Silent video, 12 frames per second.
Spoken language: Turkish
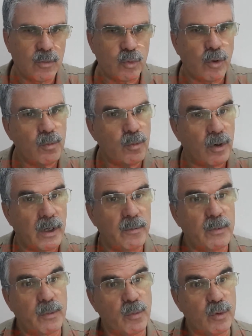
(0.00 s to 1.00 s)
Çok
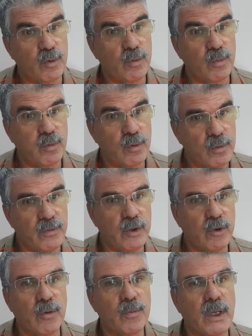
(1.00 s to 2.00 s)
moralim de bozuk bu
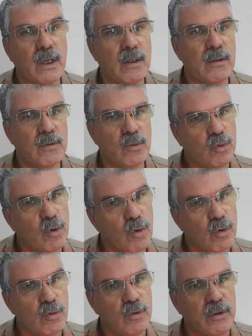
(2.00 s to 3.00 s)
videomda. Çok
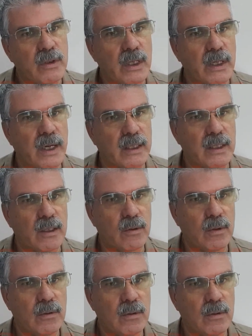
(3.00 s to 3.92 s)
özür dileyerekten